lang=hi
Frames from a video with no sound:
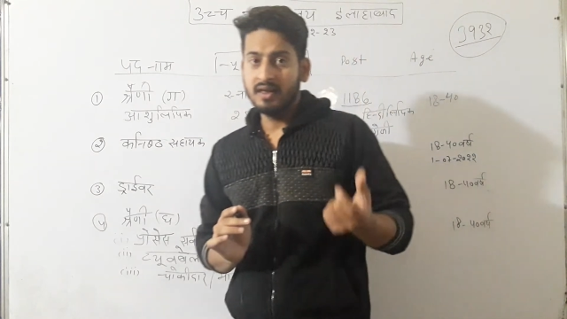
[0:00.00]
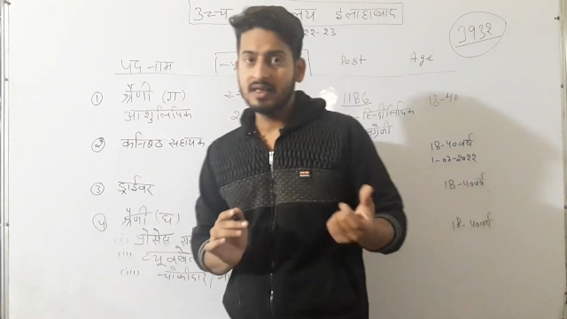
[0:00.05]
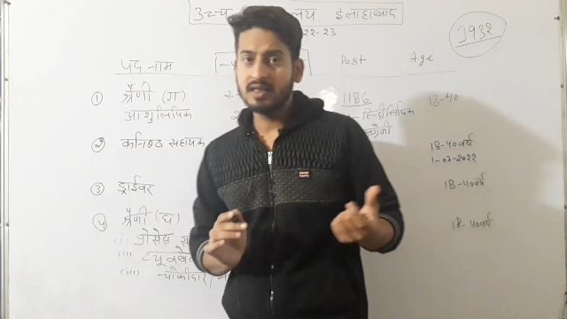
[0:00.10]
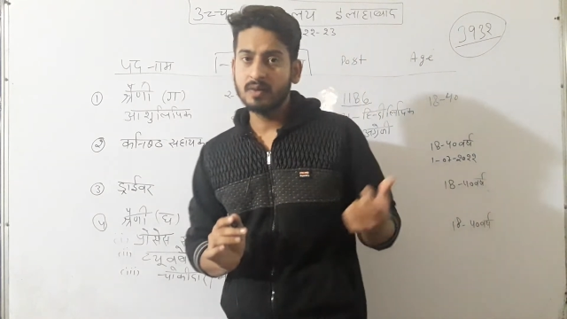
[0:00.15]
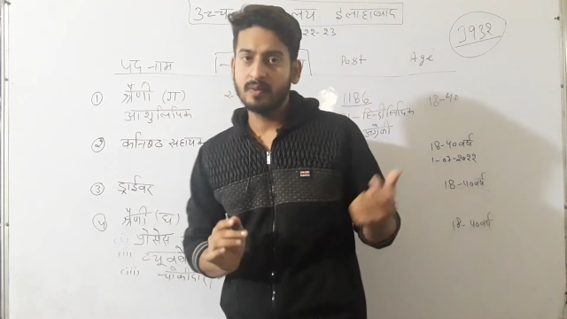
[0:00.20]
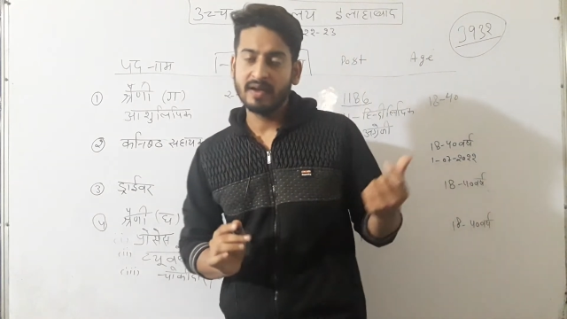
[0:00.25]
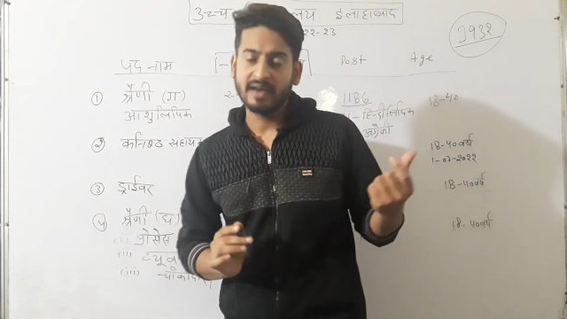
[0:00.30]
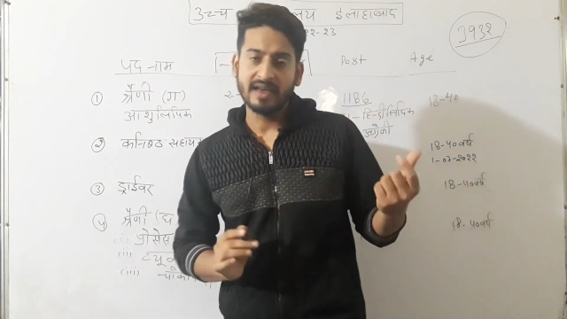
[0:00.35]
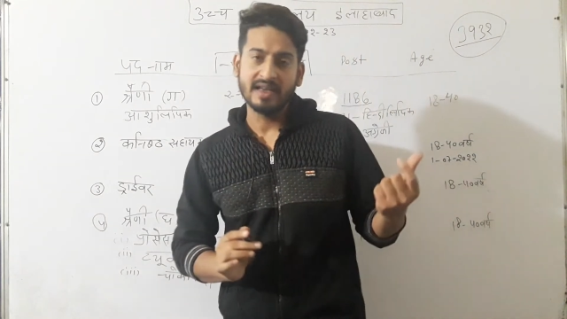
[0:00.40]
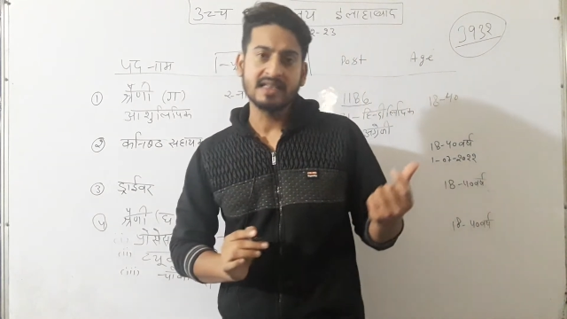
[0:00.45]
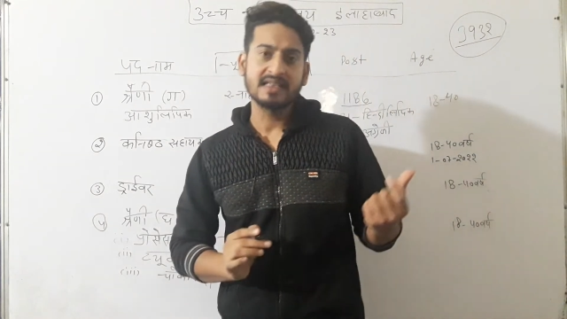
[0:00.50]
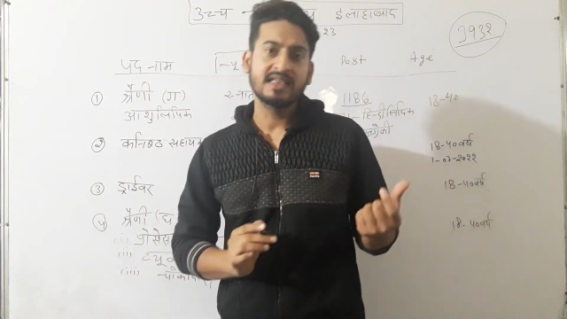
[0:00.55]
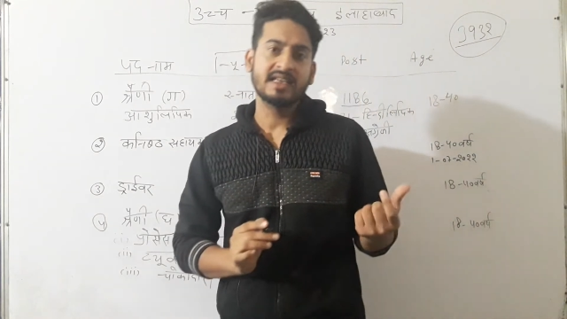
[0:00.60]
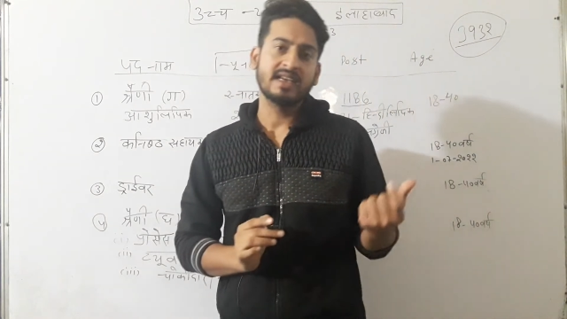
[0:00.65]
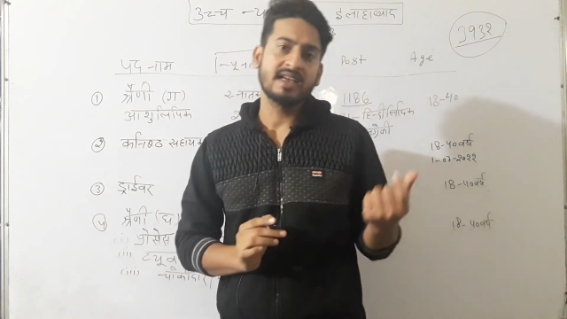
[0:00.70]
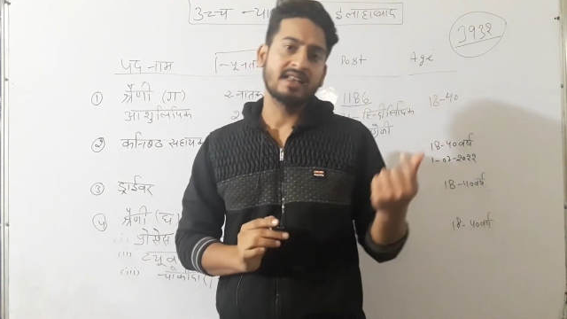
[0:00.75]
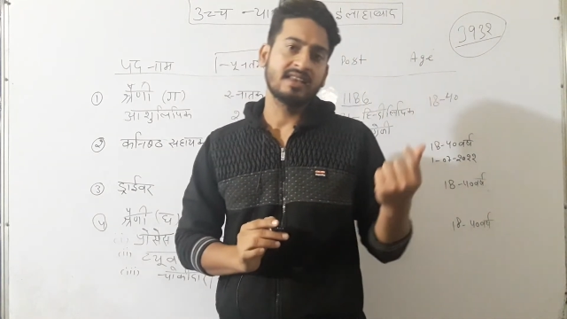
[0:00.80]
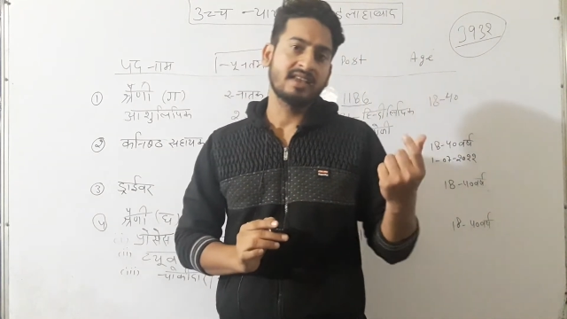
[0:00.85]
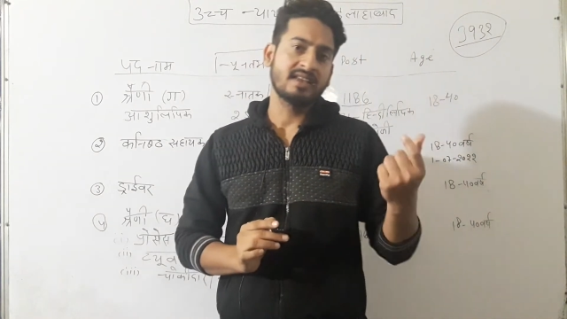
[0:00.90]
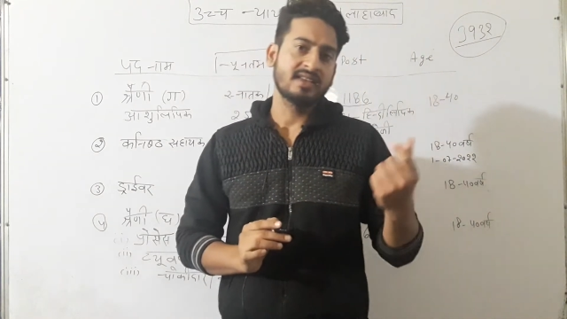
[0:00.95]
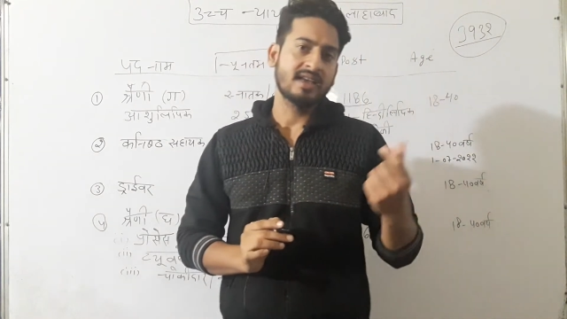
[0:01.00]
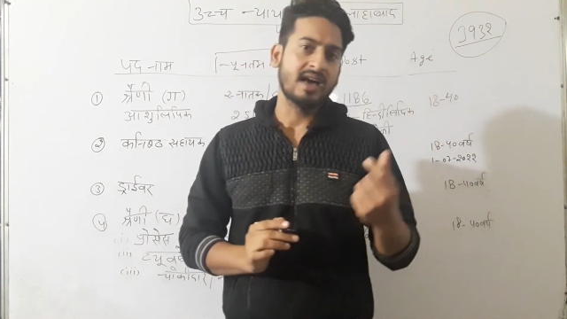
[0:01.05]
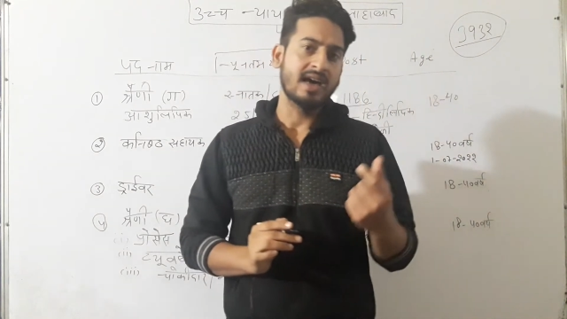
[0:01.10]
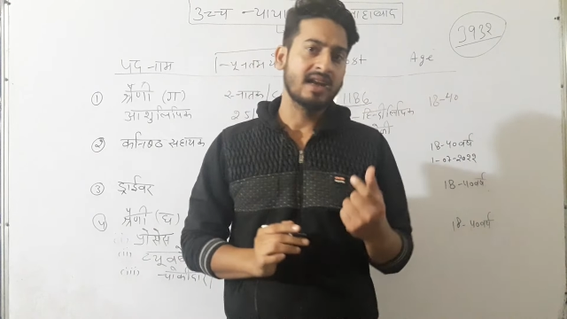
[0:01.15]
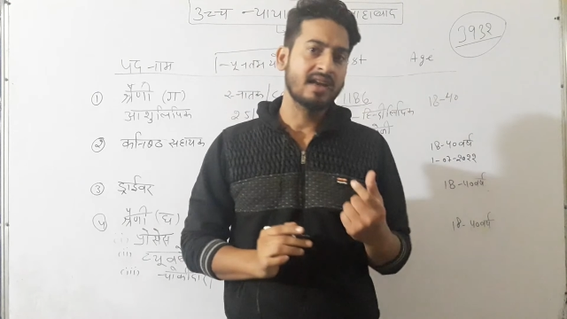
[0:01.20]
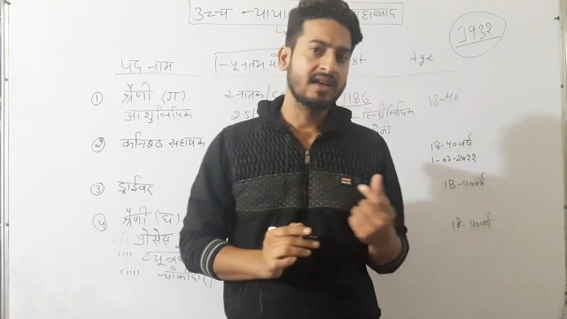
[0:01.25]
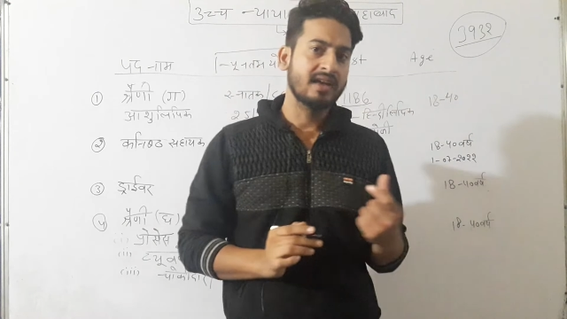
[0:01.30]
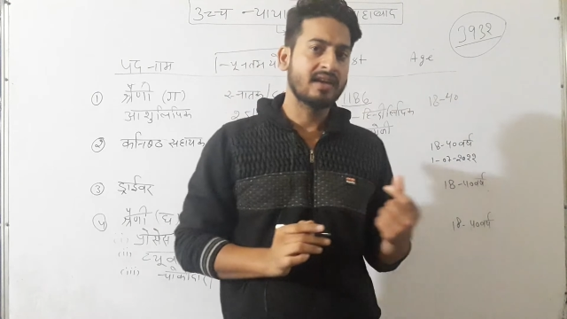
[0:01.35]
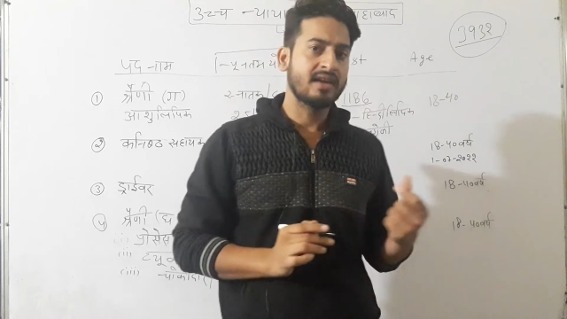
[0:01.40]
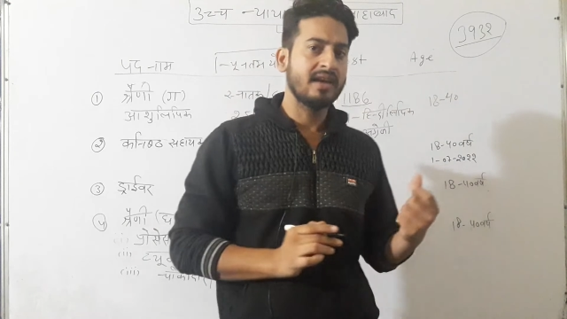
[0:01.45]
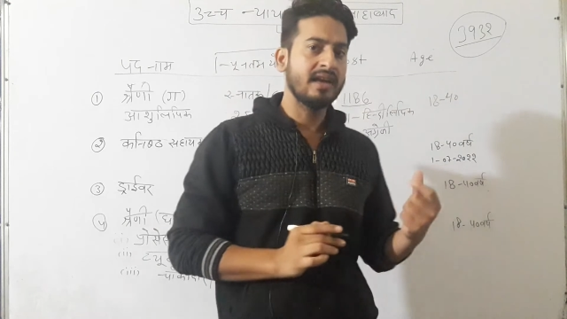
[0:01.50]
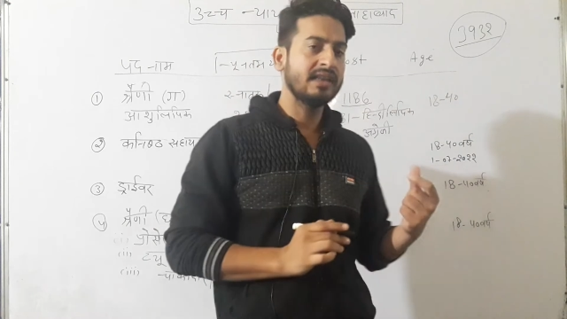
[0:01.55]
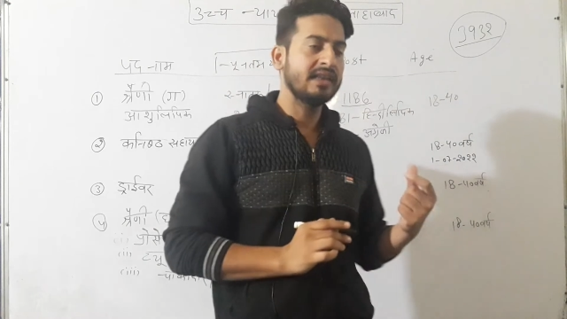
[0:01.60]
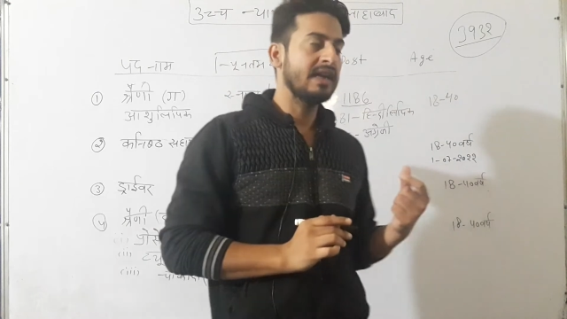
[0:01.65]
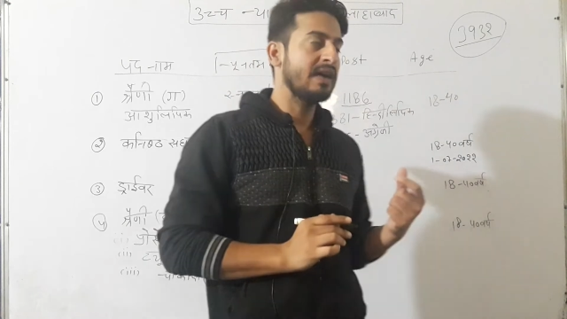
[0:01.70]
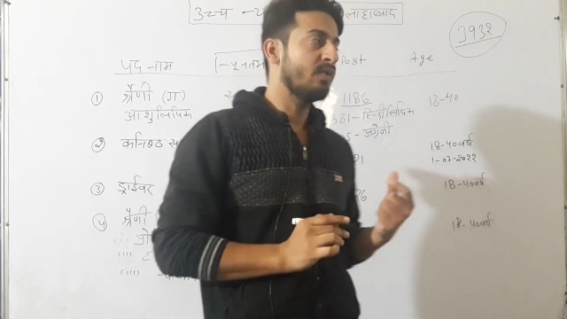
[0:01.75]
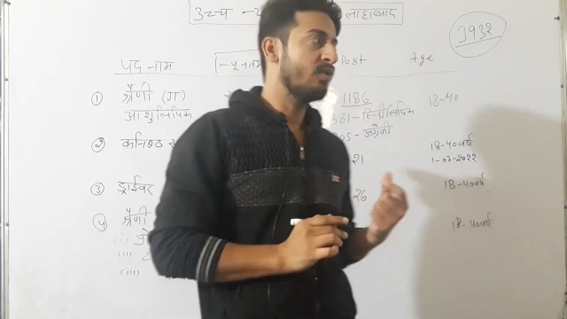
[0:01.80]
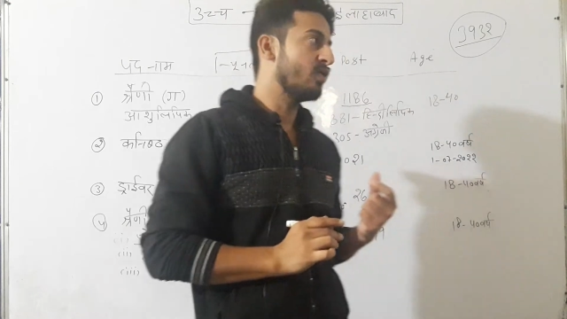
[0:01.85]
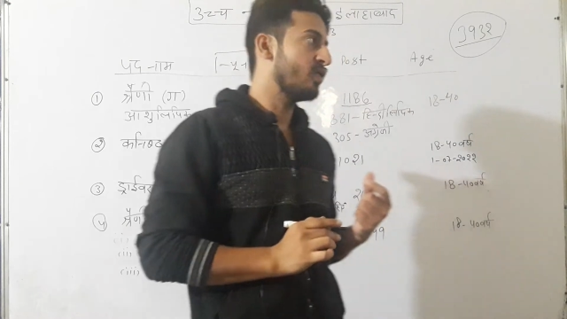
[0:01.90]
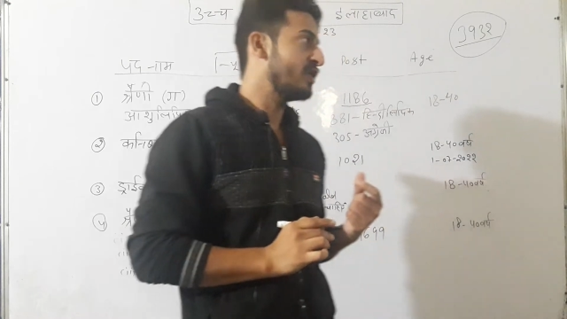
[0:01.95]
इस वैकेंसी का इंतज़ार कर रहे
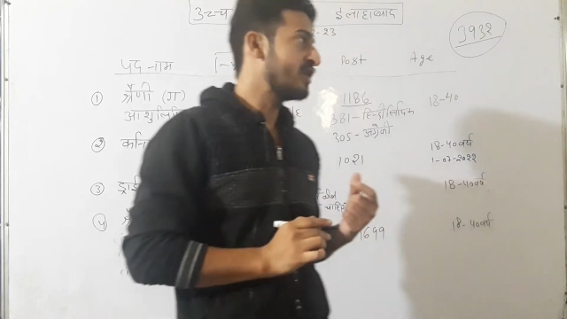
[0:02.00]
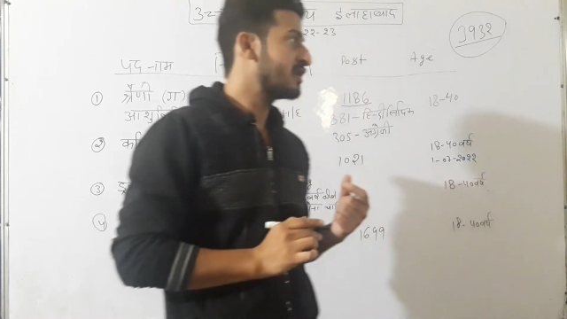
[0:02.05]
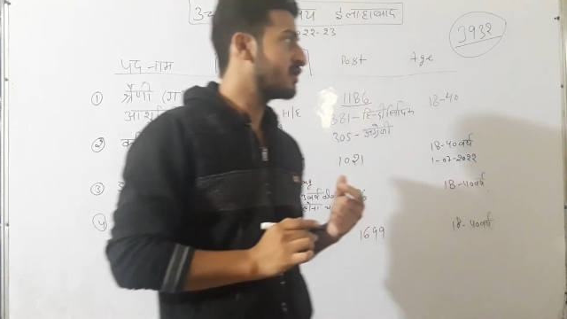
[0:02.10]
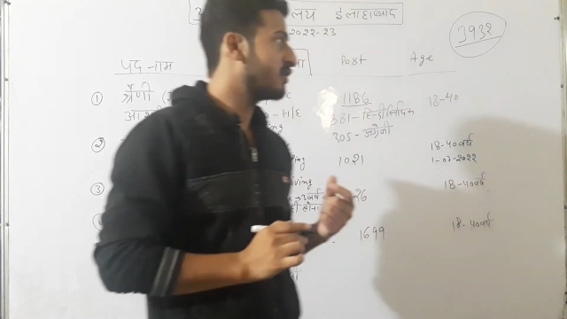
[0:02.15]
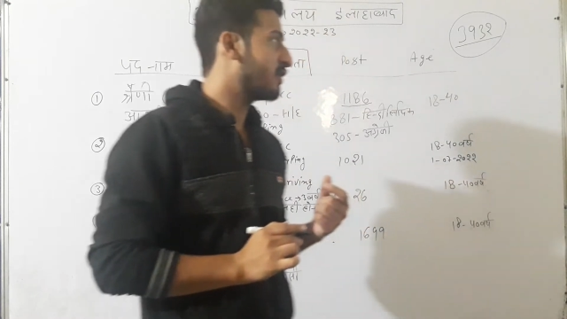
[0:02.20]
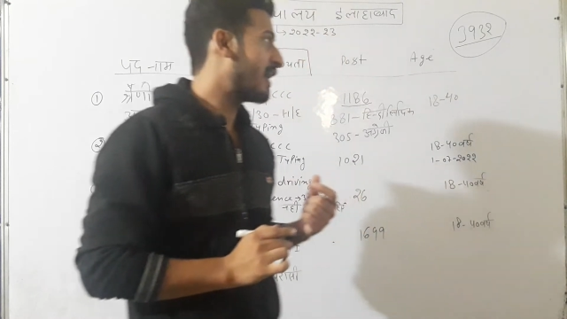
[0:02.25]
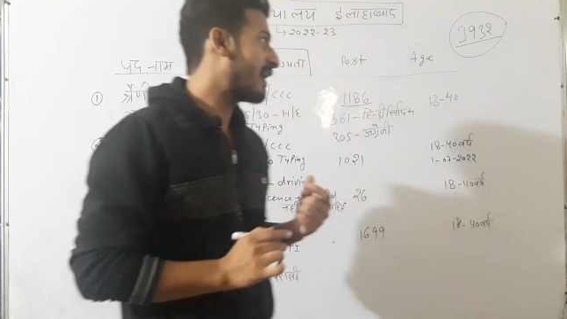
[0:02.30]
थे वो इस